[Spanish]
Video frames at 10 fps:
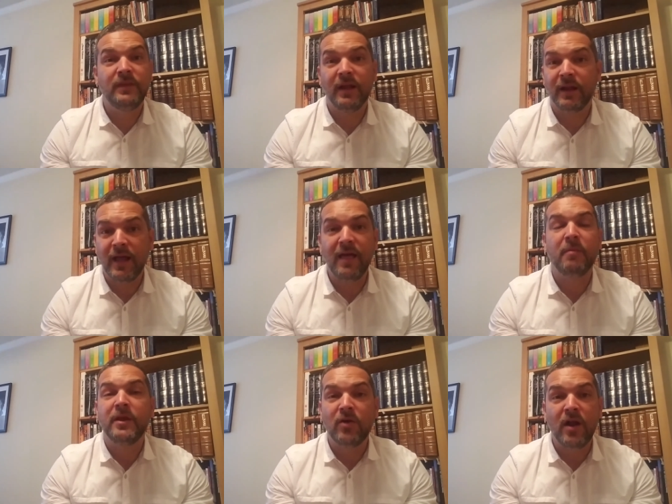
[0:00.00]
de la
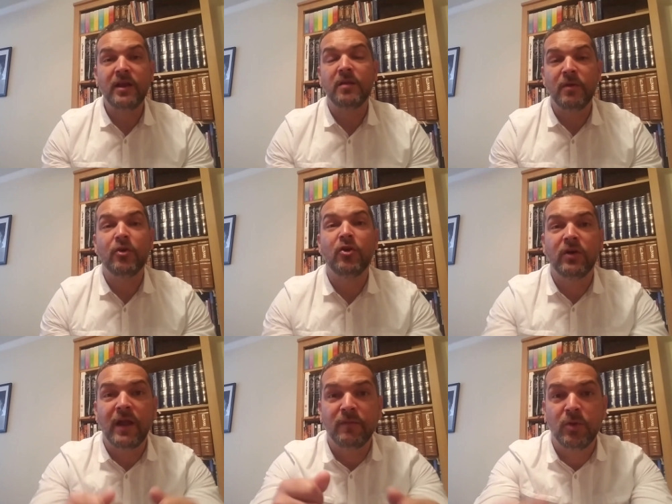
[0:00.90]
nada vino alguien y me dio
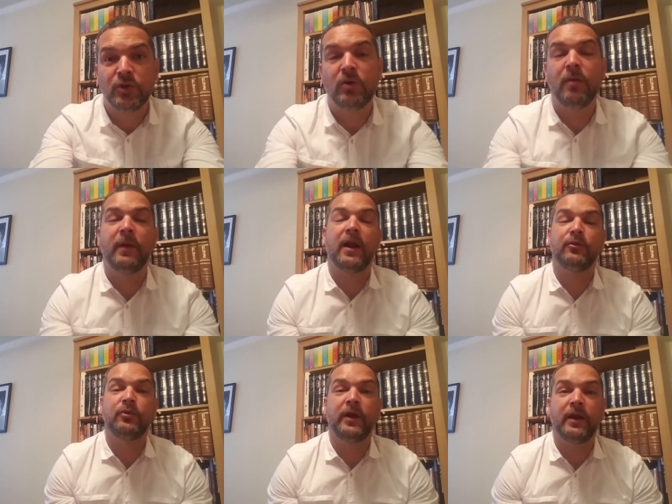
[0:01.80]
los grandes. Me dijo, toma para
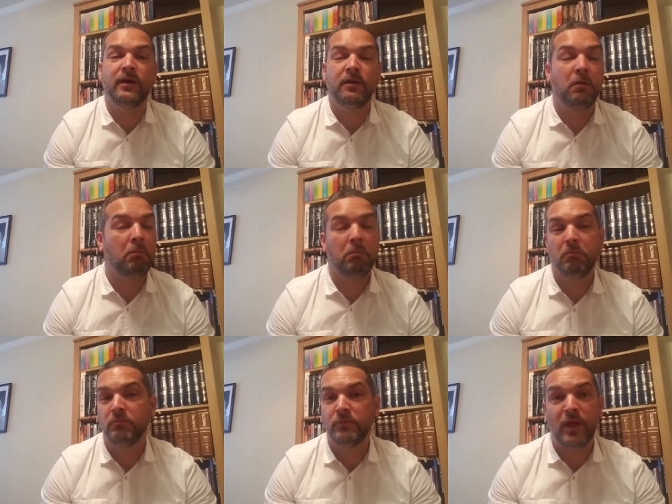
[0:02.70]
tu nena.
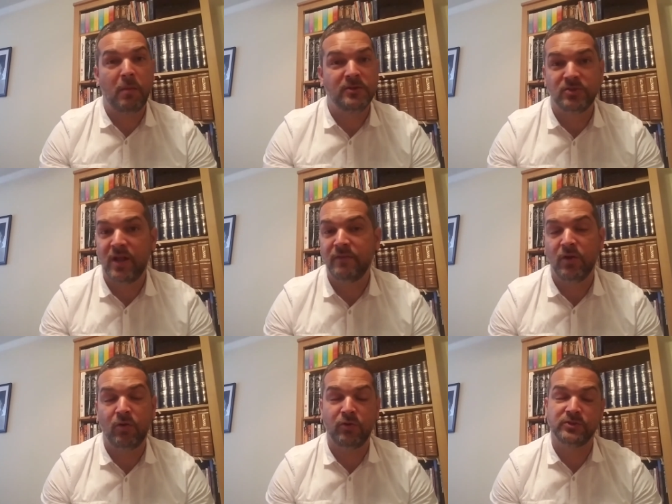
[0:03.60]
La persona ni
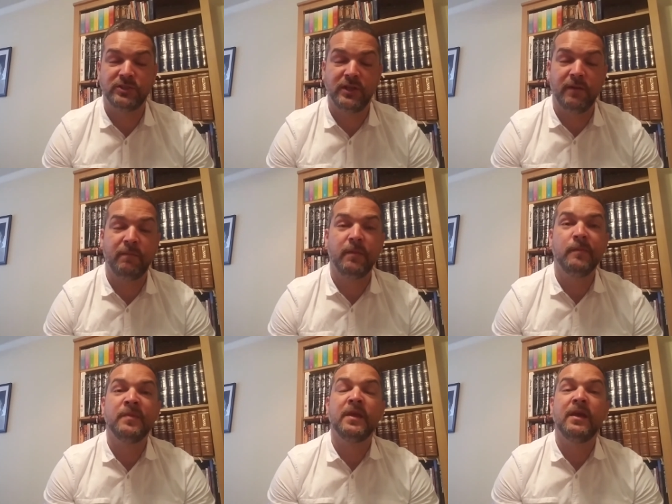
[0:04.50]
lo conocía.
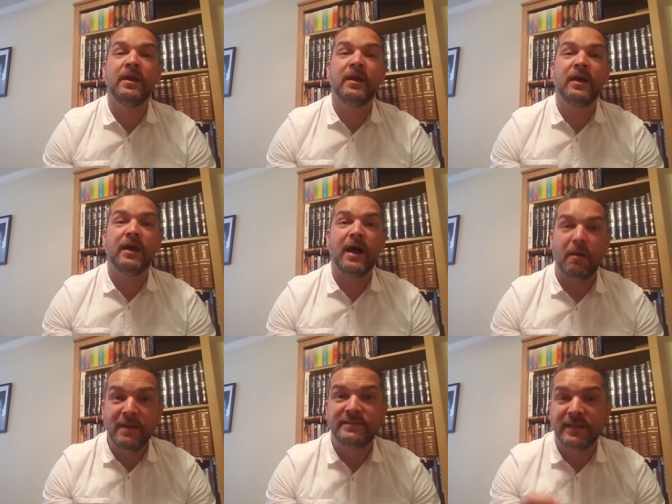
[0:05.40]

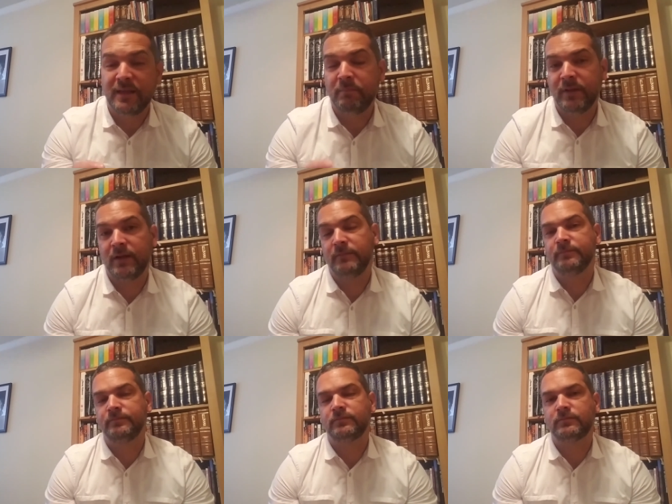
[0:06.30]
A veces hay que esperar.
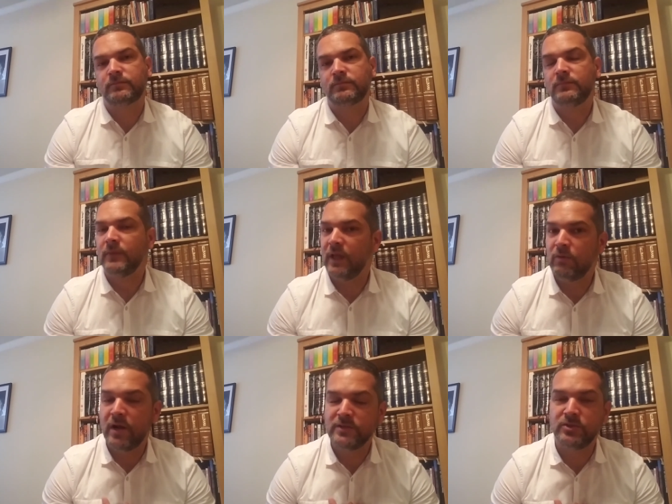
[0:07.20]
Es
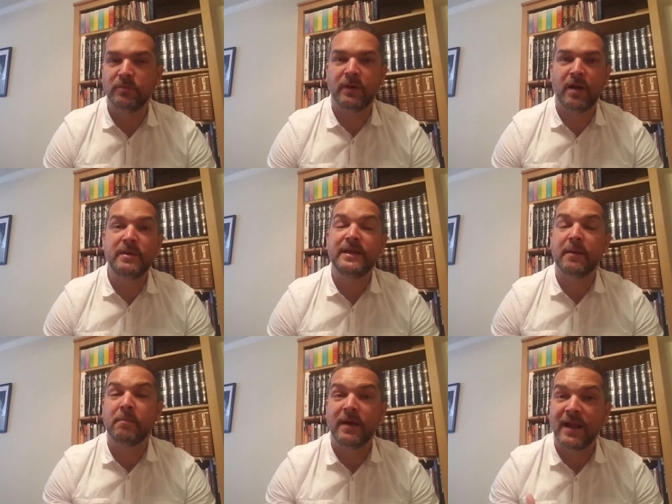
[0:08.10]
una lesión para mí que
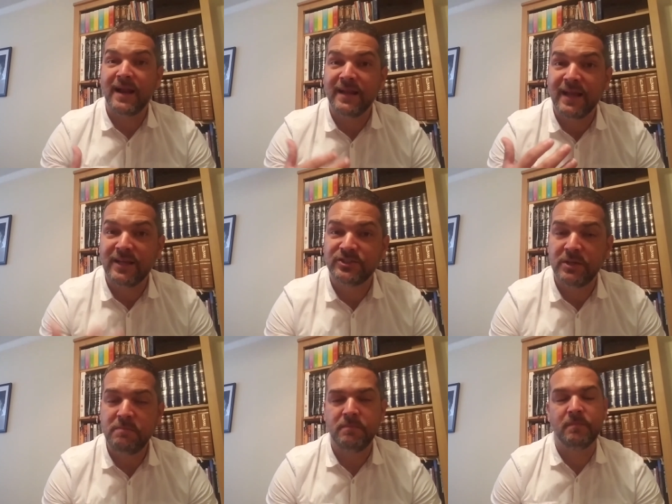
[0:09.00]
esperar en
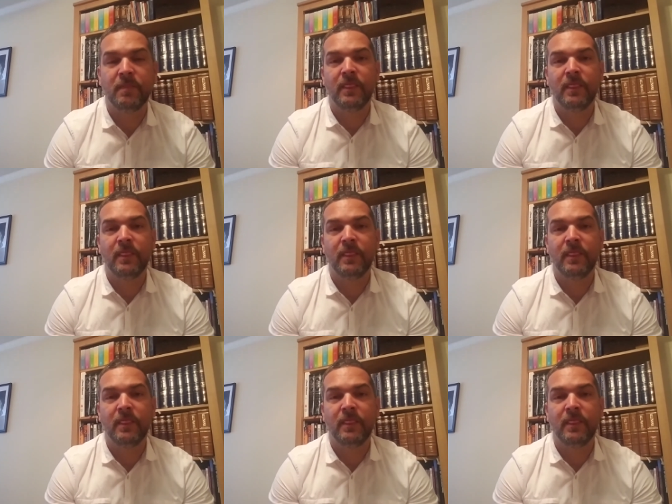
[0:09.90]
Hachem.